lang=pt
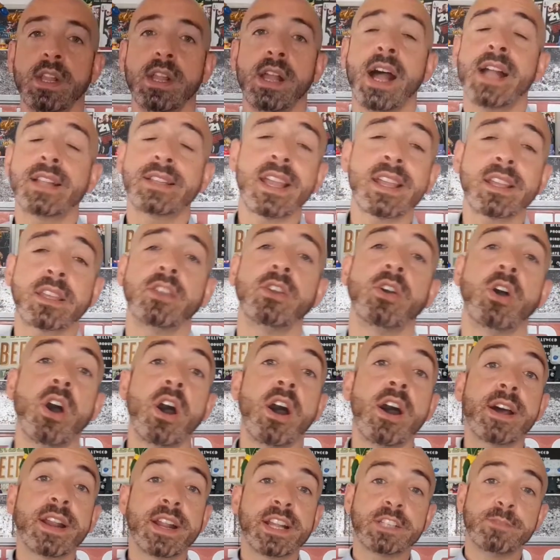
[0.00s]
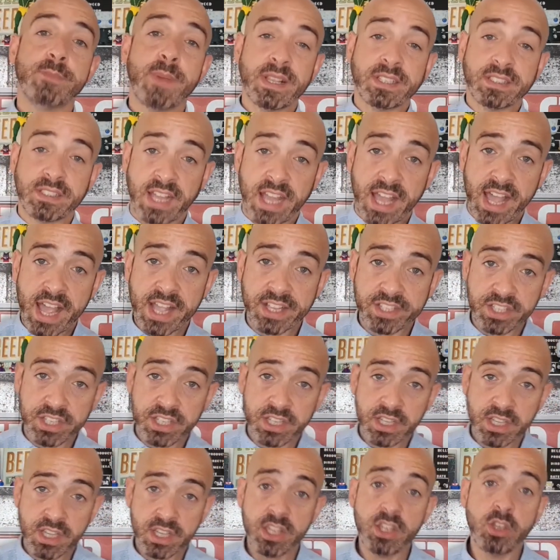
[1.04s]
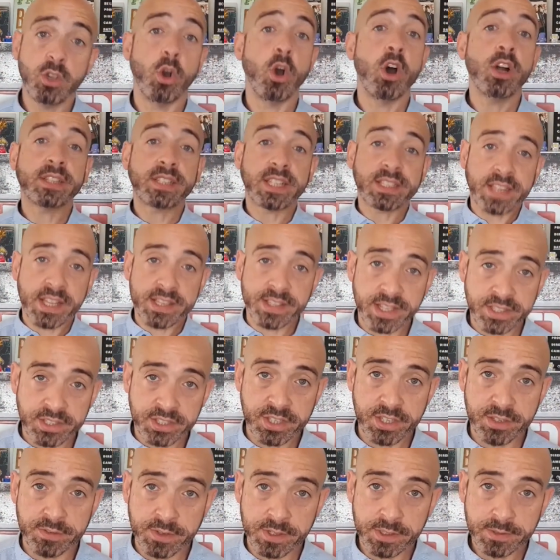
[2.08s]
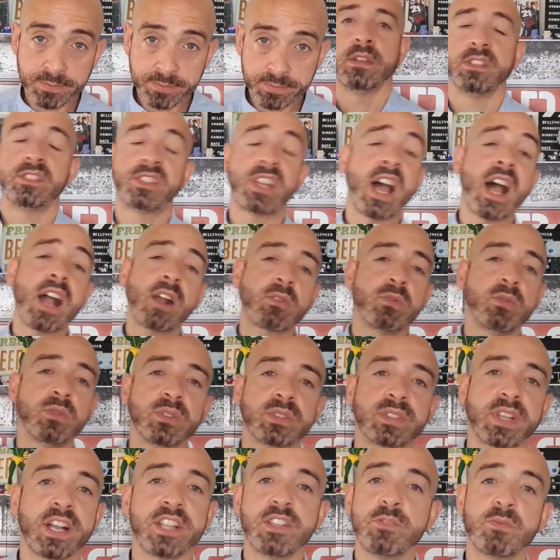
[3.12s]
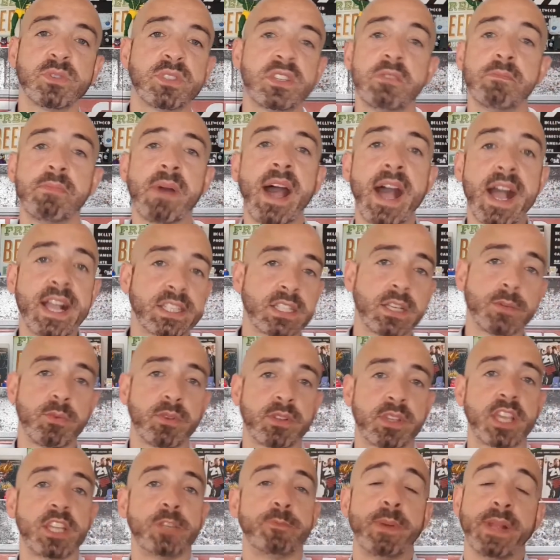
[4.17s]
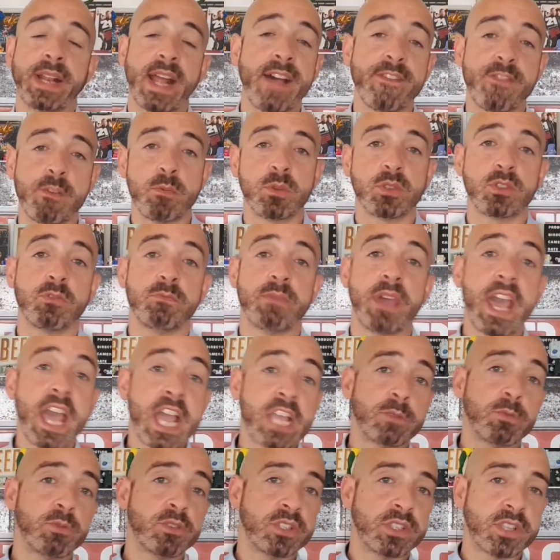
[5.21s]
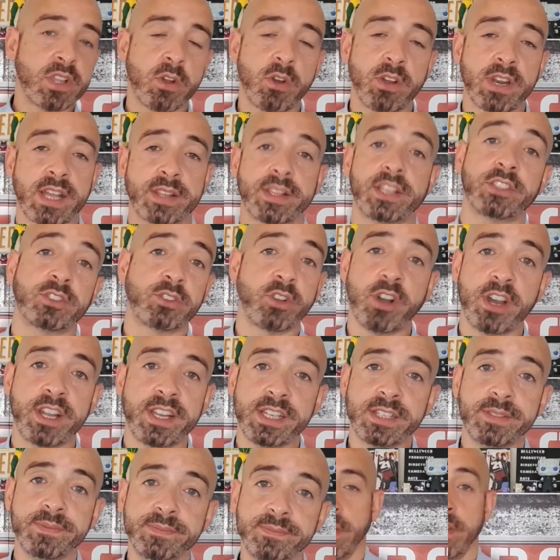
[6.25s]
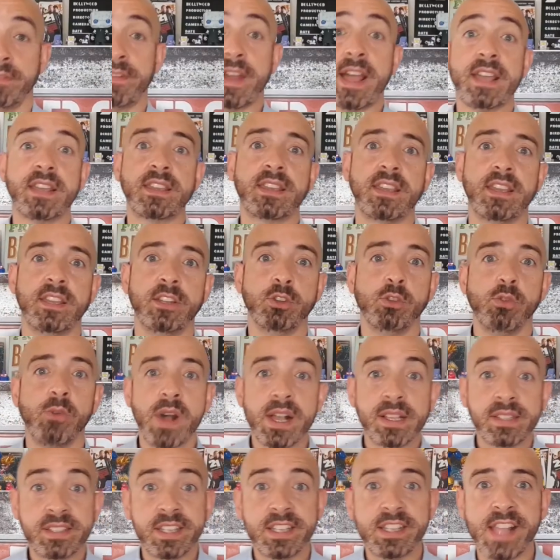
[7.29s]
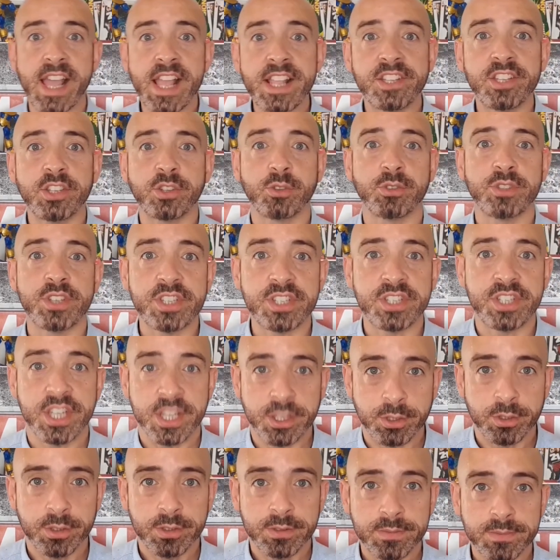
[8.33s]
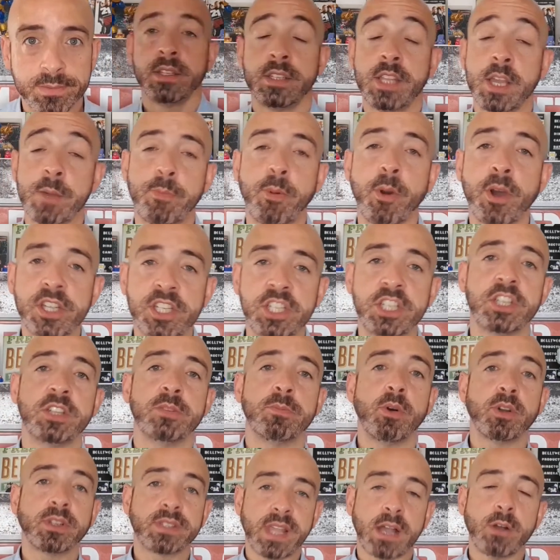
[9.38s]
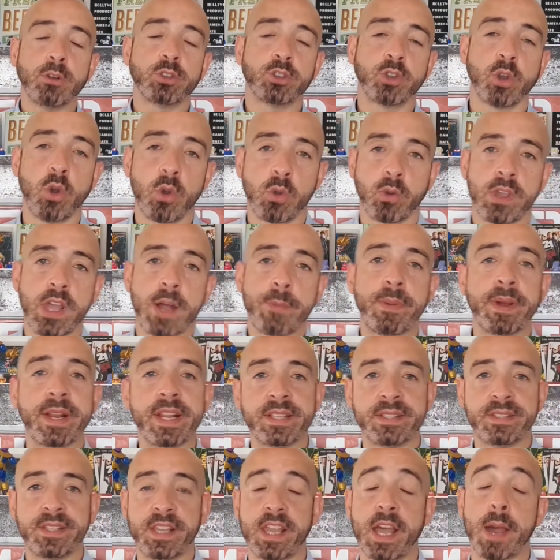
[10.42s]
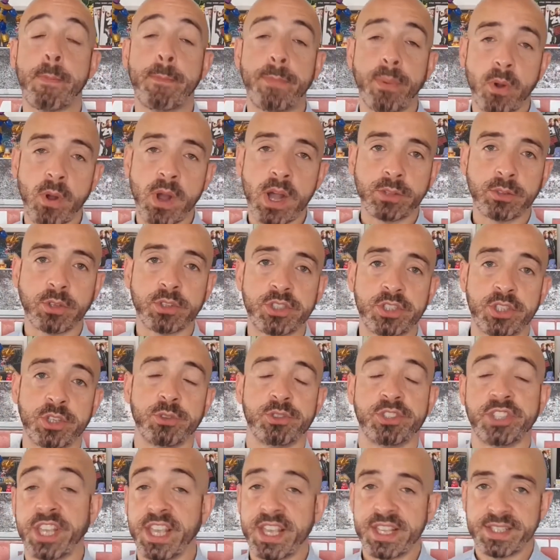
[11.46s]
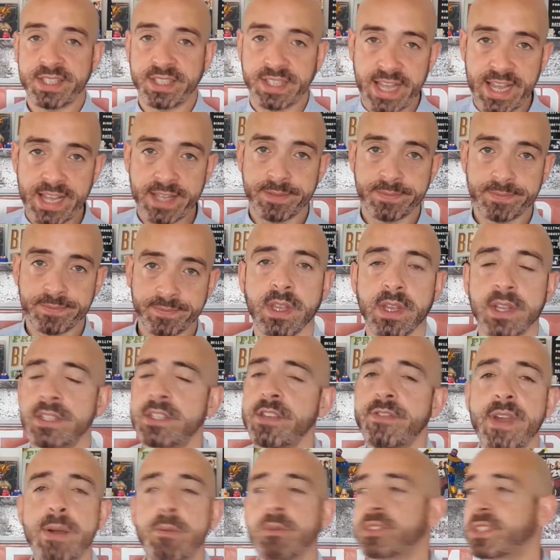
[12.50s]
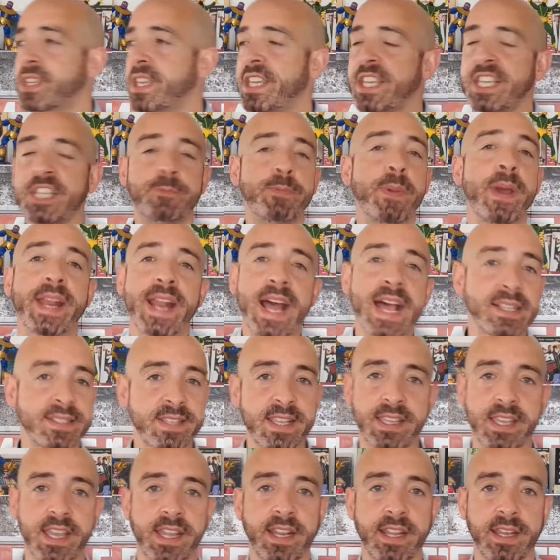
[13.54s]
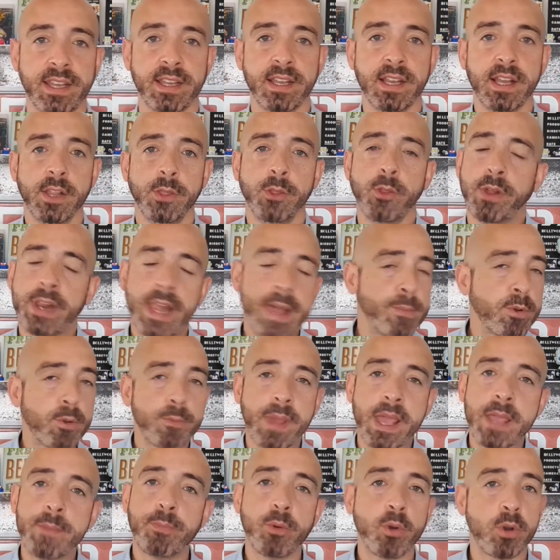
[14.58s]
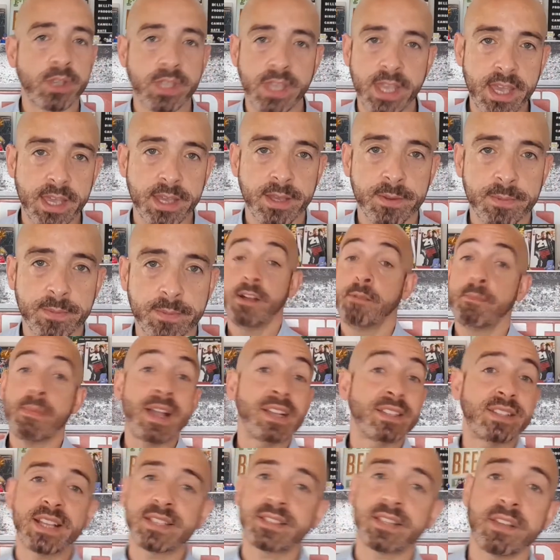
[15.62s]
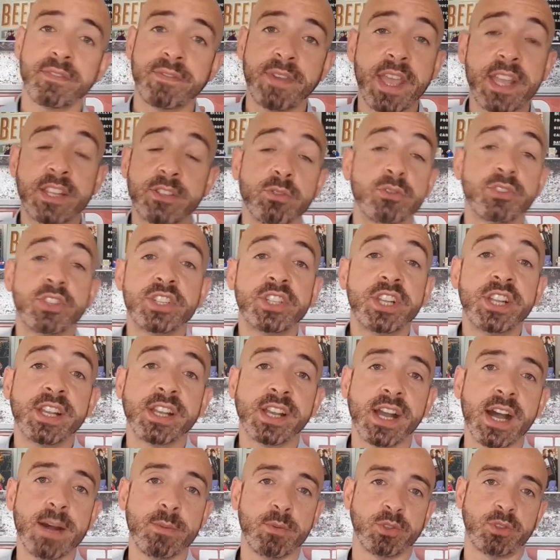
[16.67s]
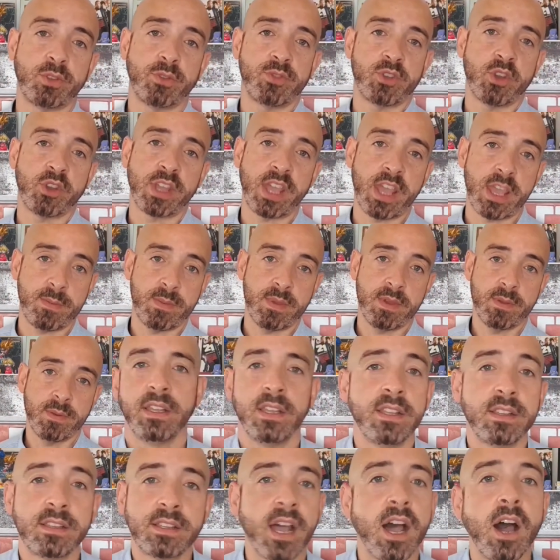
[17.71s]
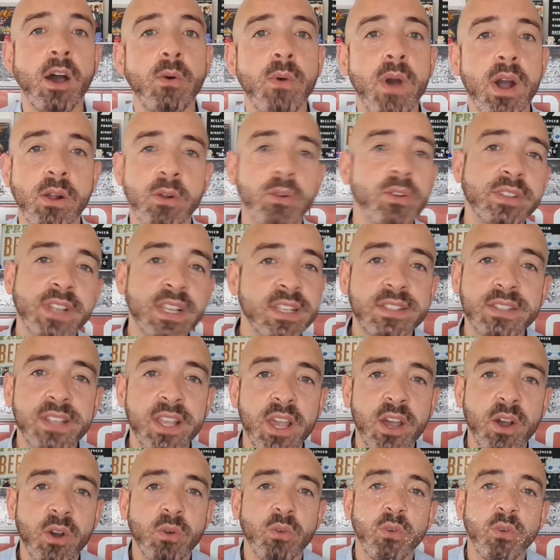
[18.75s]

Até que horas mais tarde, em outra tentativa, já com os ânimos em baixa porque esperávamos o mesmo desenrolar da história, Vai que, num acidente do destino, depois de botar o jogo e aparecer a p do tilt esse lá, tivemos que esperar sem querer. Não lembro bem porquê, mas dessa vez não desligamos o videogame. Então aconteceu